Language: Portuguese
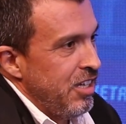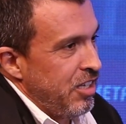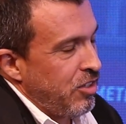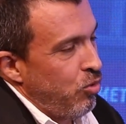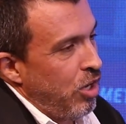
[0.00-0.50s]

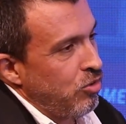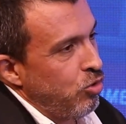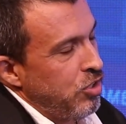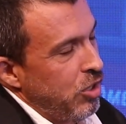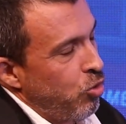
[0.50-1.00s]
Então,
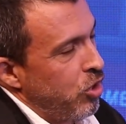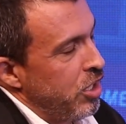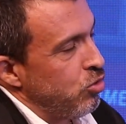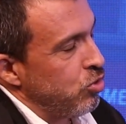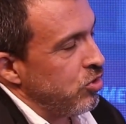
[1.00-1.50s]
no
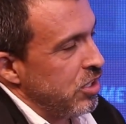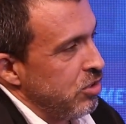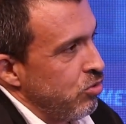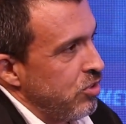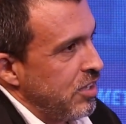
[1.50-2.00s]
decorrer dos
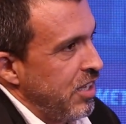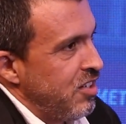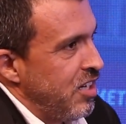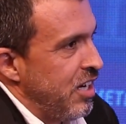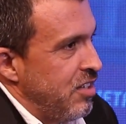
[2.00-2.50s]
anos, até
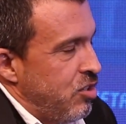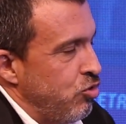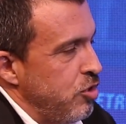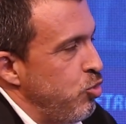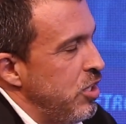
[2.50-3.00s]
a chegada
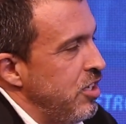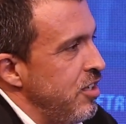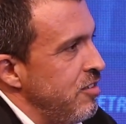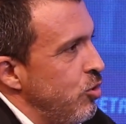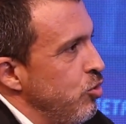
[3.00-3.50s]
de 2015,